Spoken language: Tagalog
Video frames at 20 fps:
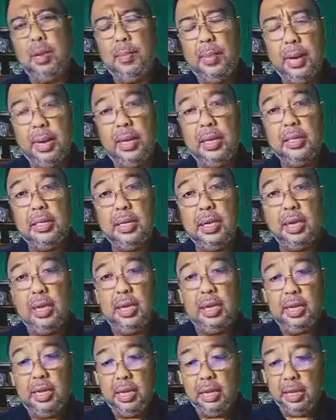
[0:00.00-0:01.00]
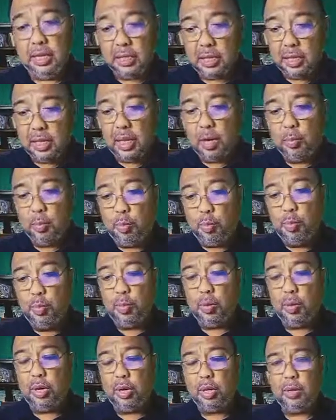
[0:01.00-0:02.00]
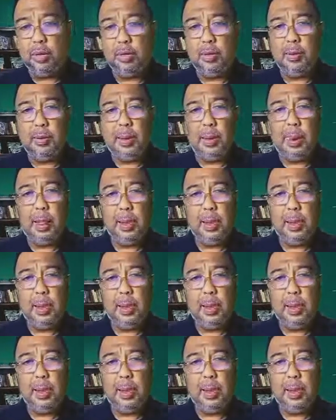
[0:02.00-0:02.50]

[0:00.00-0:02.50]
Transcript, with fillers: ang mga Israelita sa tagpupong ito